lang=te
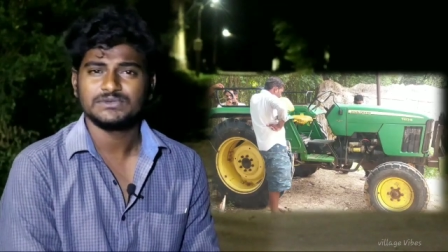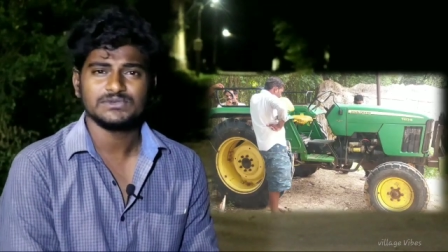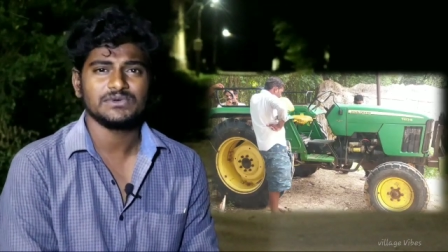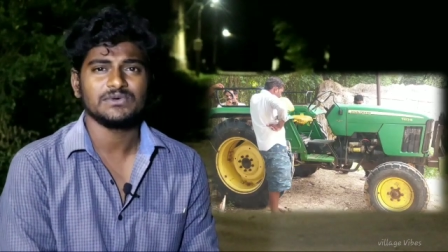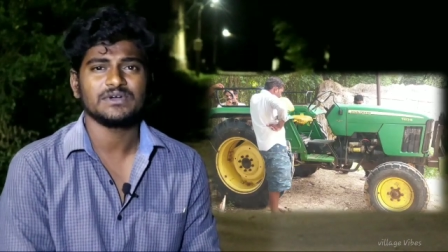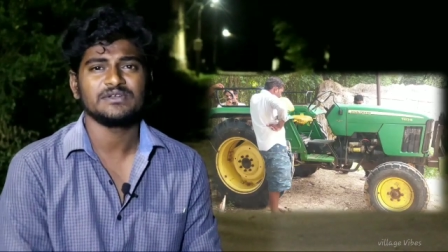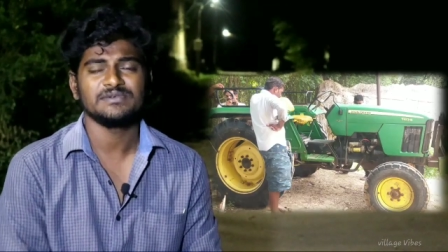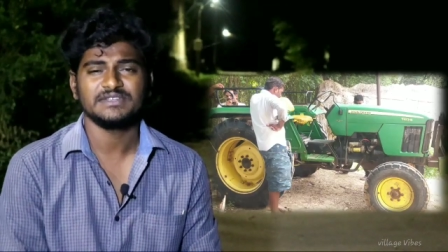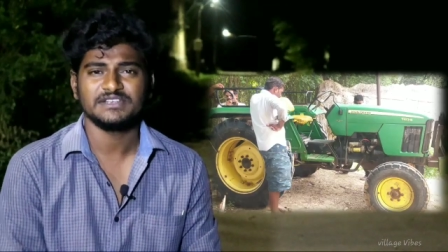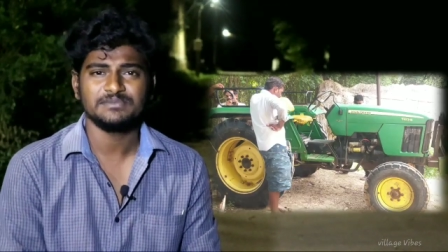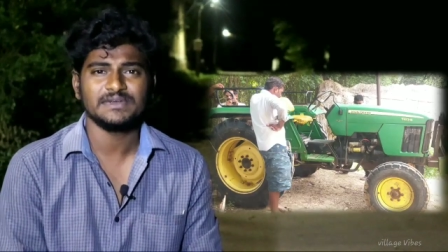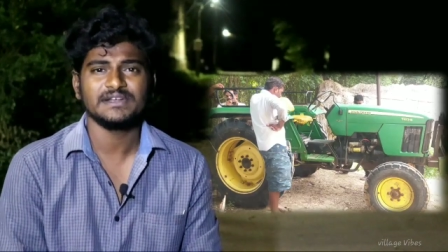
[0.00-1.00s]
సో ఒకరి మీద
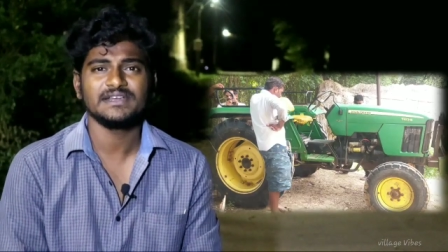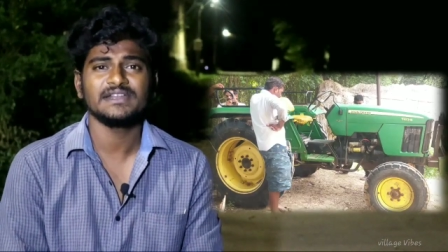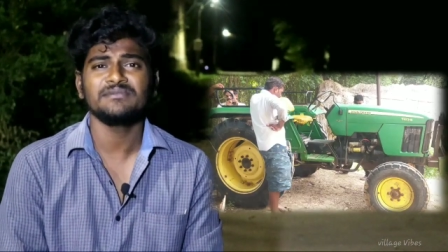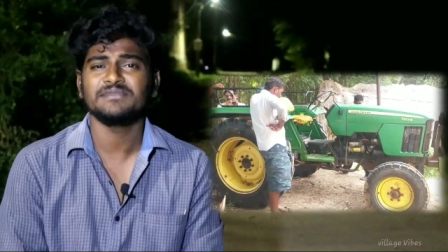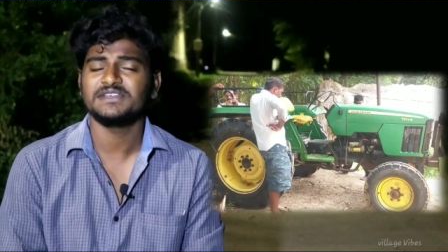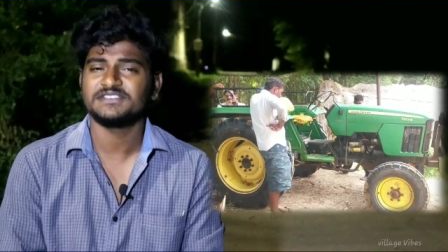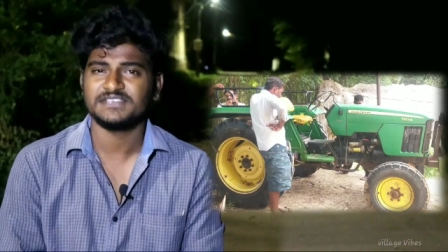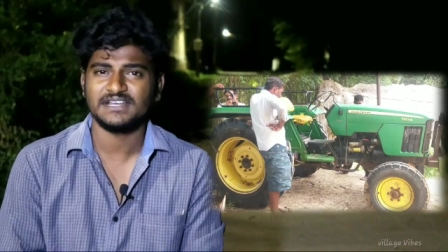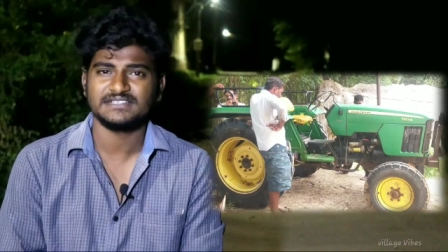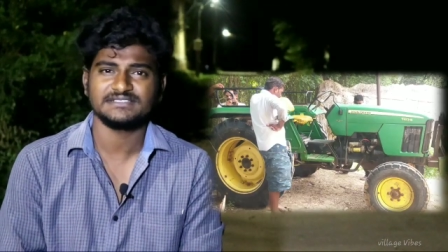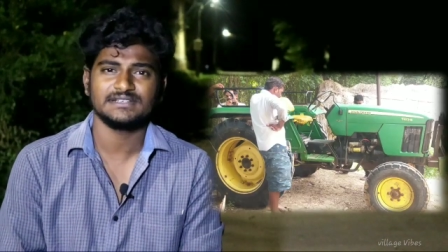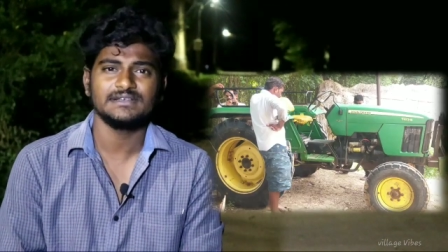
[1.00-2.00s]
డిపెండ్ అయినా మీరు
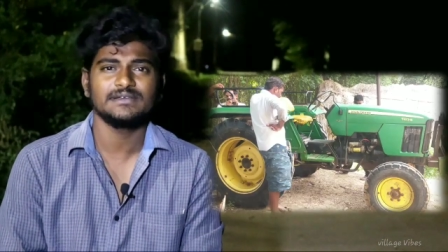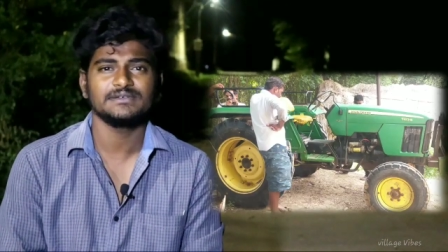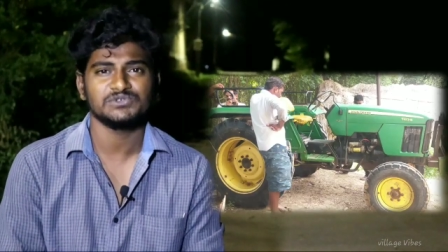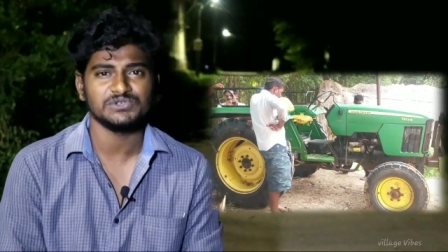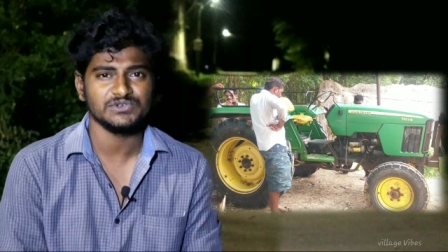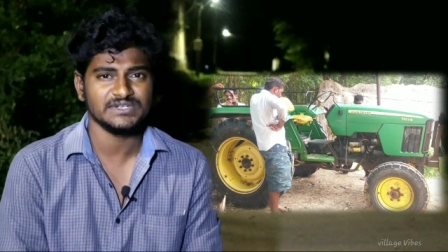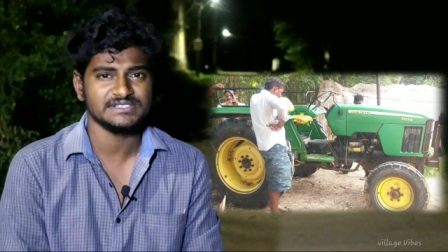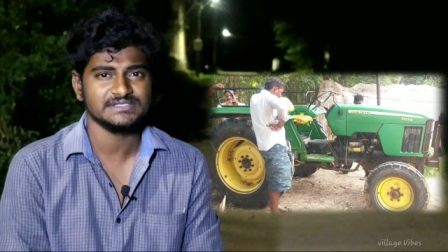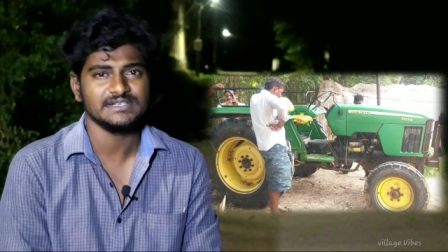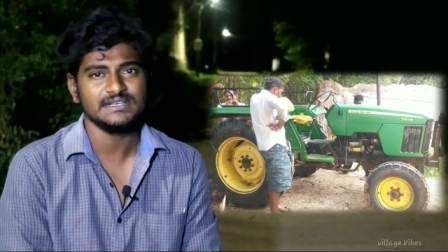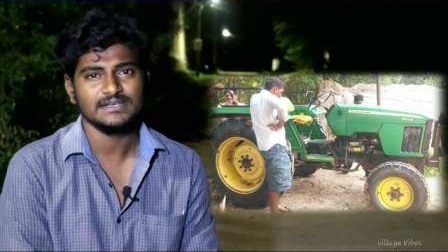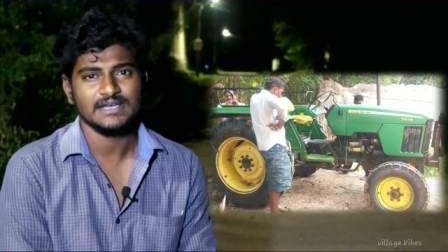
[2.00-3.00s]
చేయాల్సిన
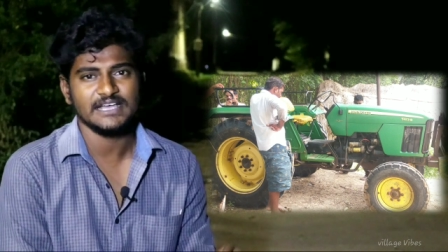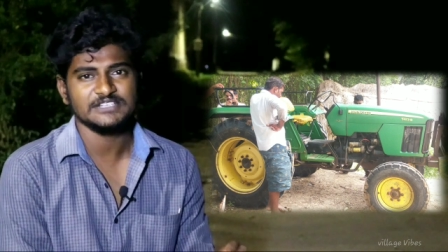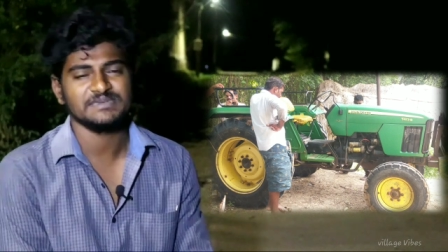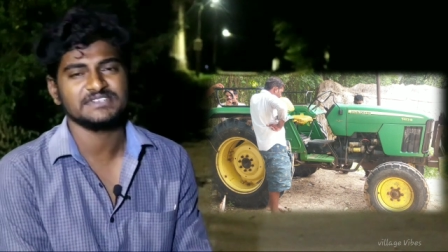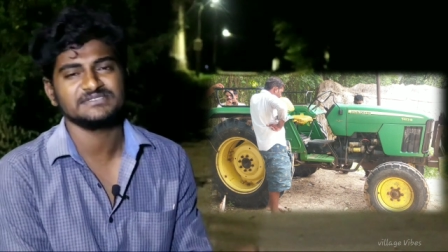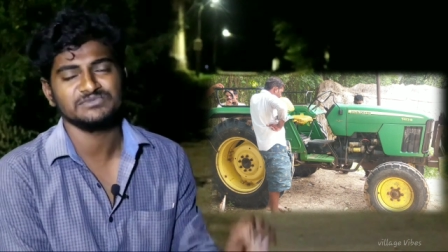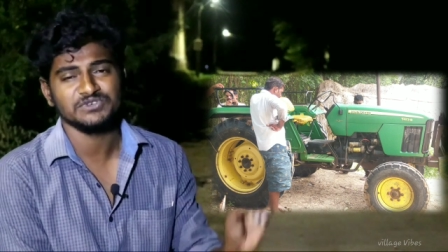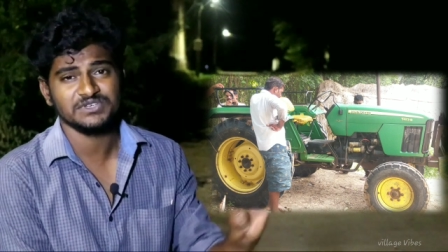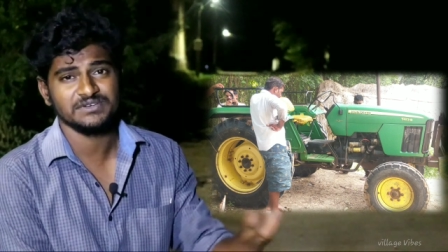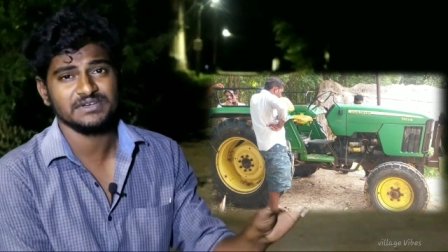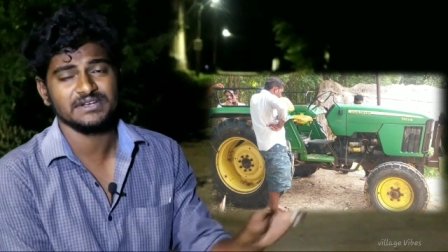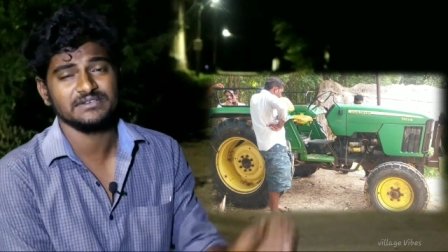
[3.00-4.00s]
చూడవలసిన ఆస్పెక్ట్స్
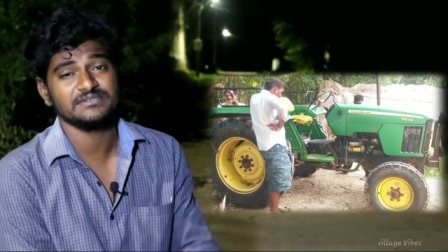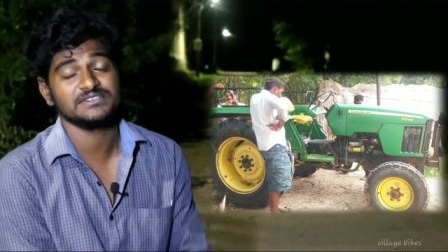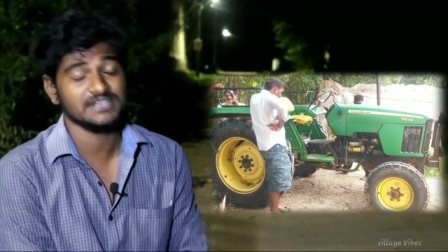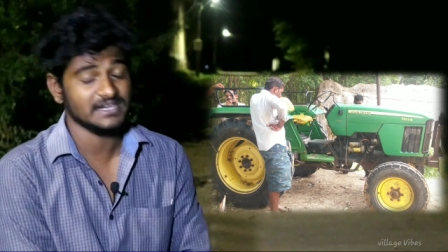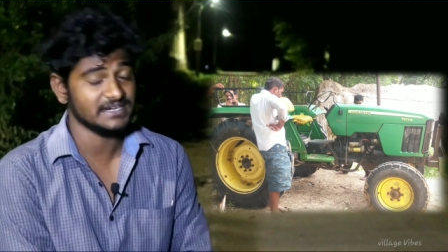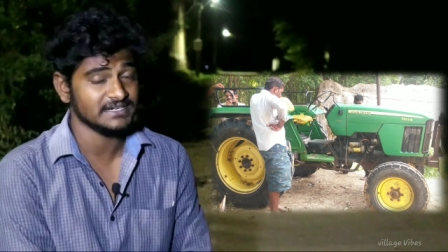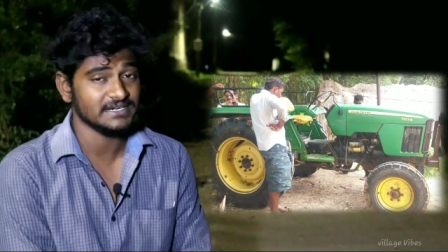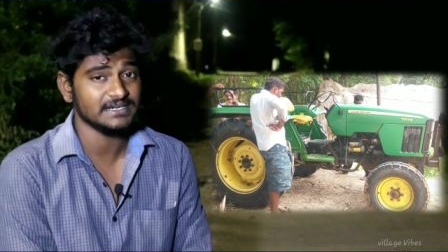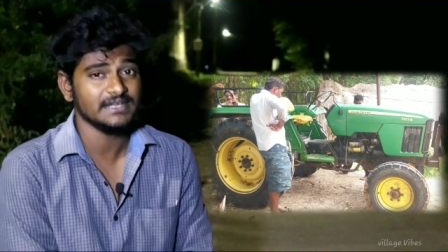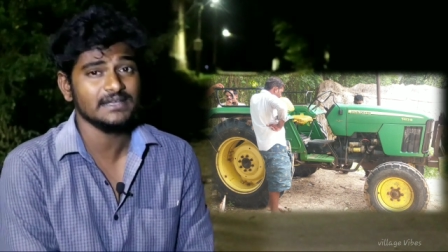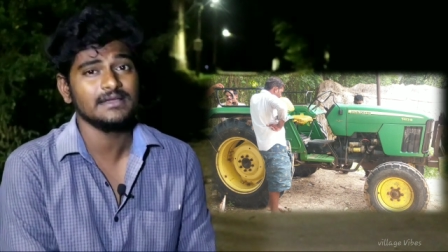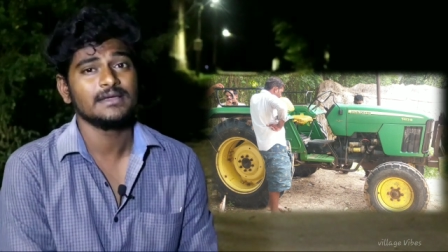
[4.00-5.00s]
ముఖ్యమైన విషయాలు ఏంటంటే